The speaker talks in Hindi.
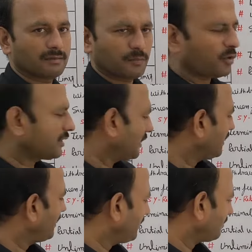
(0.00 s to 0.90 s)
तो बहुत
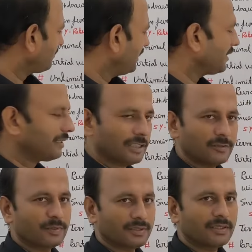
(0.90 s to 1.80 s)
ज़्यादा नहीं है ठीक है
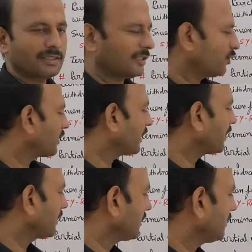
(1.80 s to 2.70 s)
सिक्स परसेंट इतना तो
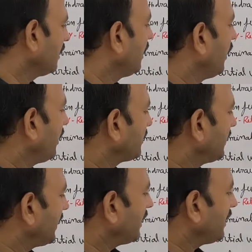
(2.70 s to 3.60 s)
लगेगा खर्चा
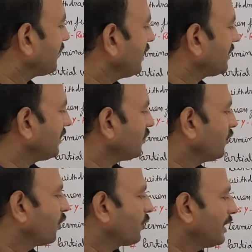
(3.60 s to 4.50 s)
सेकेंड ईयर में आते हैं तो
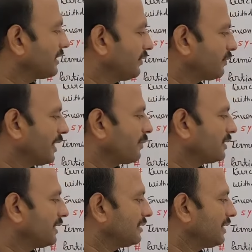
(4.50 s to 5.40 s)
फोर पॉइंट सेवन फाइव
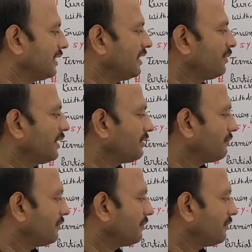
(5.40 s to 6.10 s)
परसेंट थर्ड ईयर में